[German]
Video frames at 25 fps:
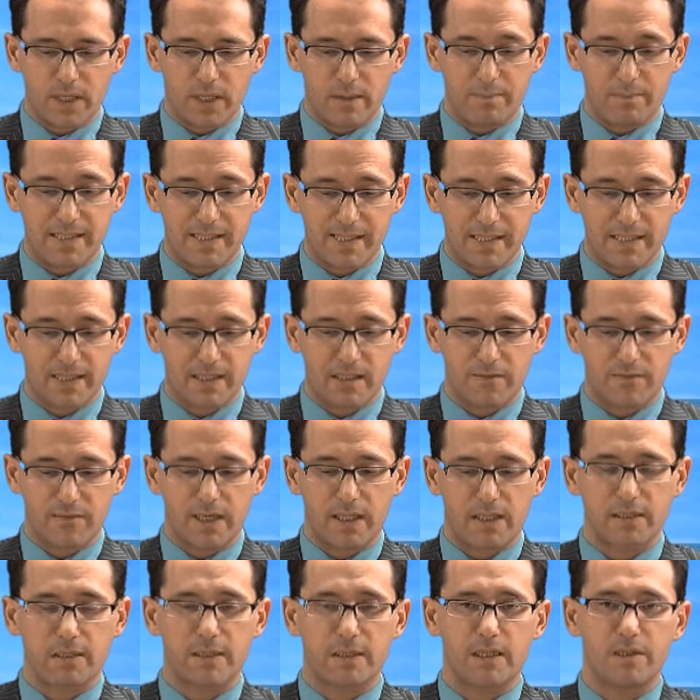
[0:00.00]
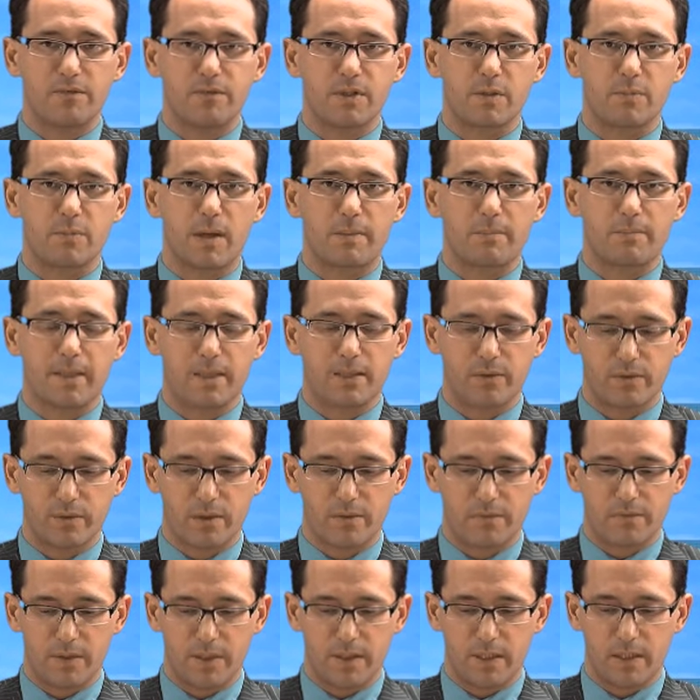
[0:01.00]
Besser als erwartet lief es beim
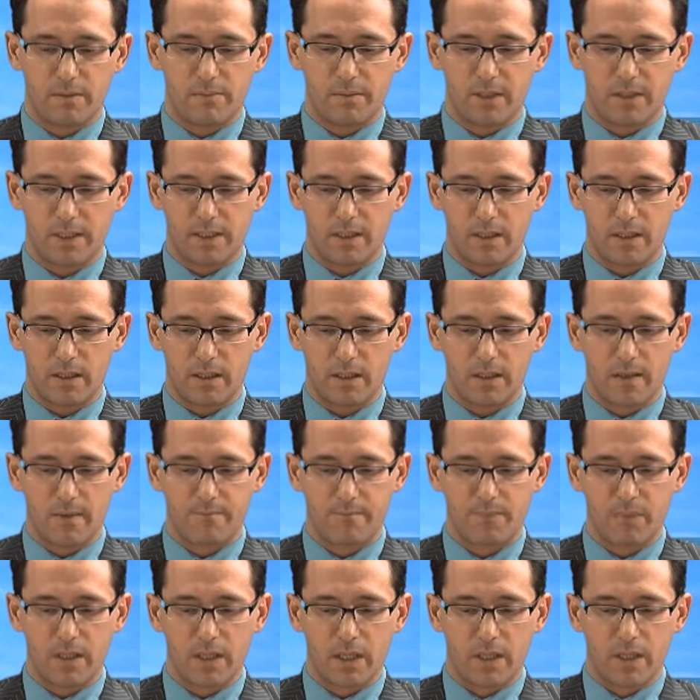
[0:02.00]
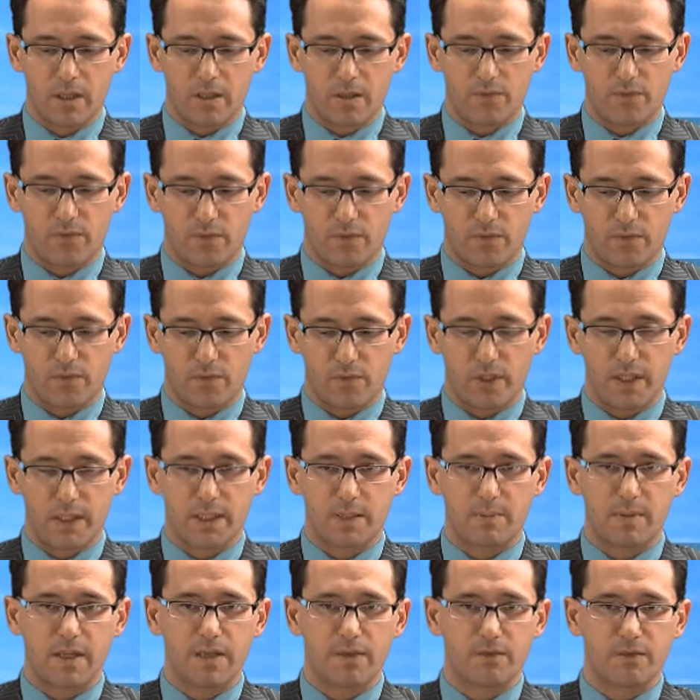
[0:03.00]
Nettogewinn nämlich ähm, von vorher
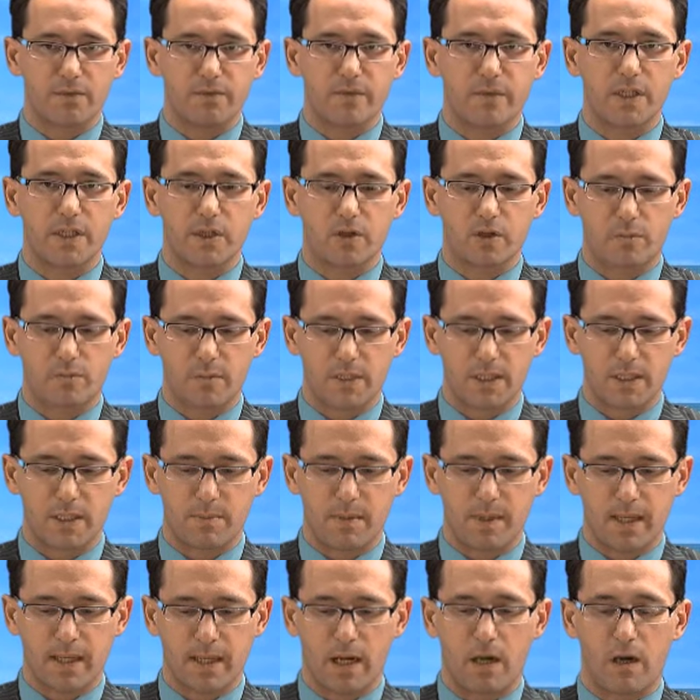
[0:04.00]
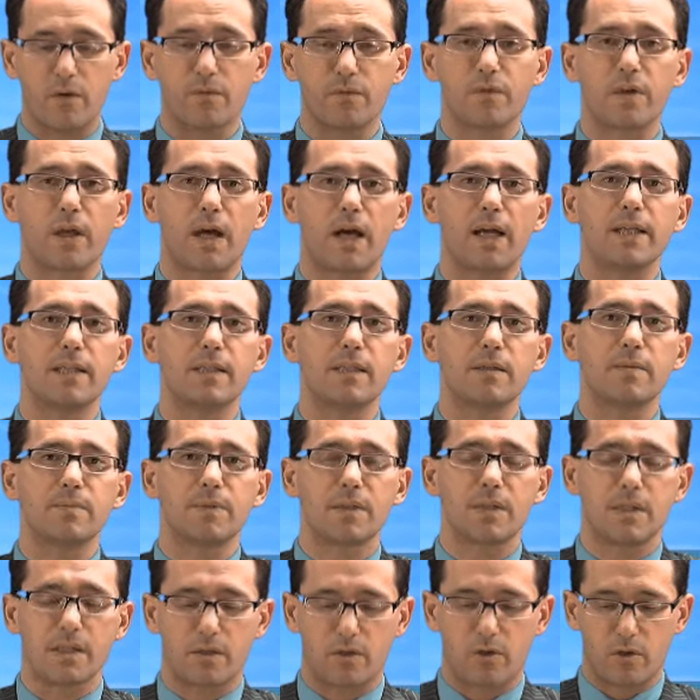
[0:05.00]
52,2 auf
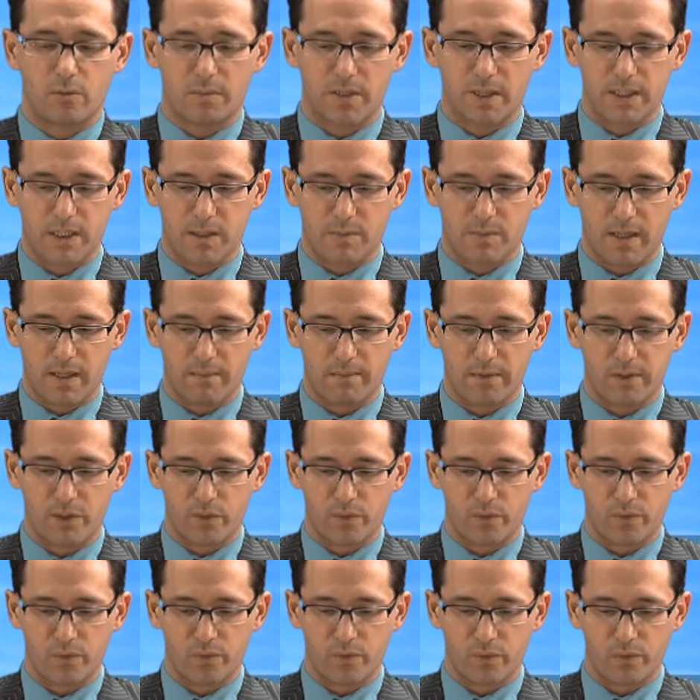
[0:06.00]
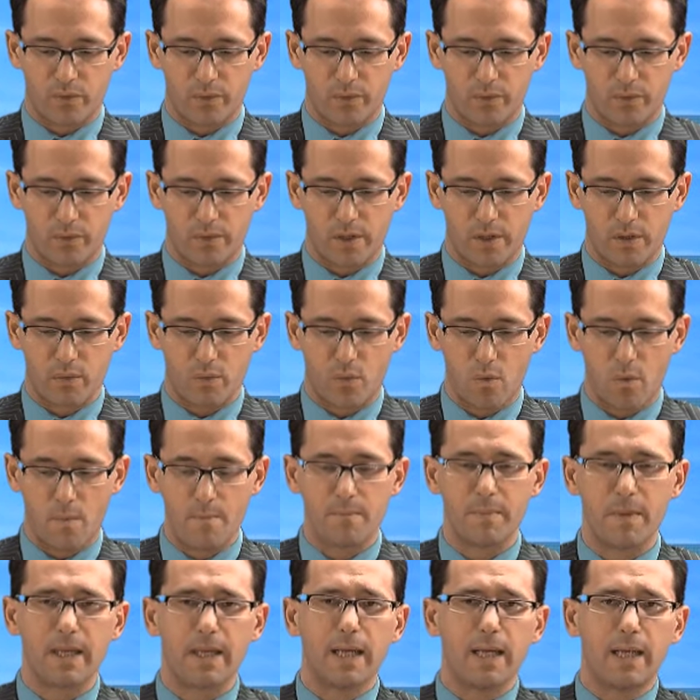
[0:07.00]
73,2 Millionen Euro nach
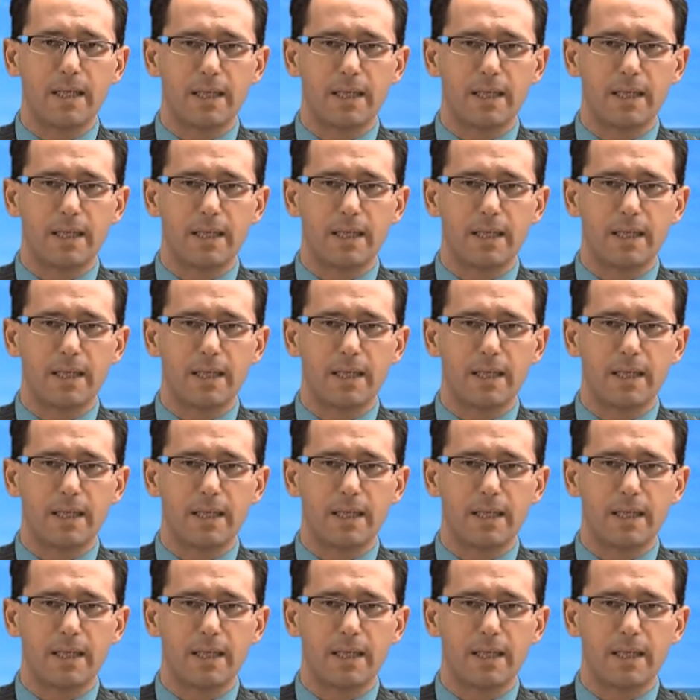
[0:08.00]
oben.